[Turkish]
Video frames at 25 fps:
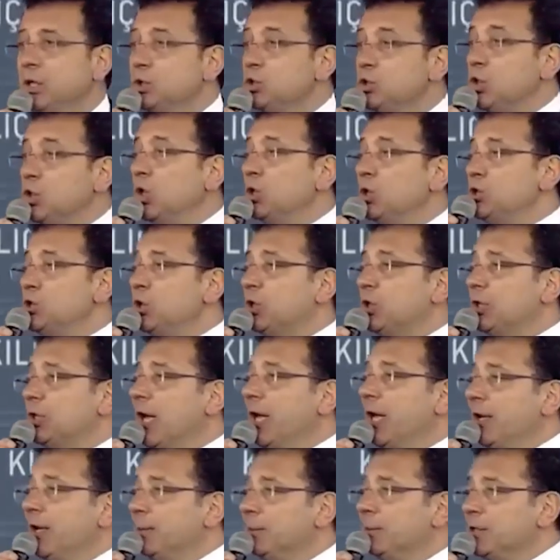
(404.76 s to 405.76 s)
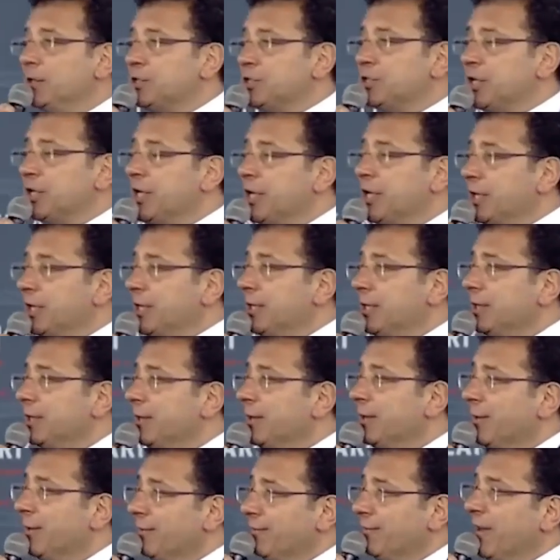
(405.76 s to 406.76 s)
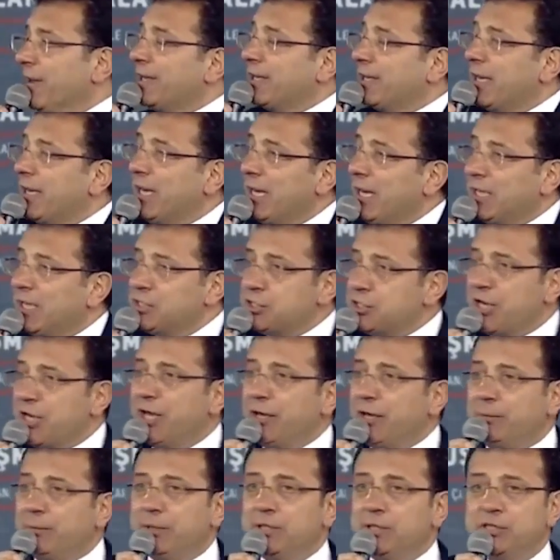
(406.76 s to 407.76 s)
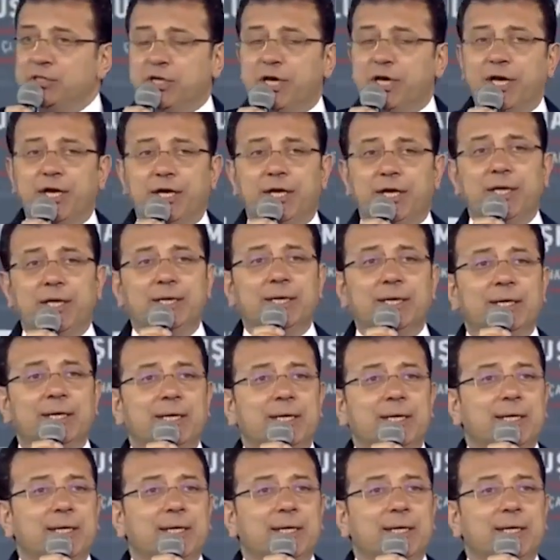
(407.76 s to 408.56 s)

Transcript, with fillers: çocuklarımızın ve geleceğimizin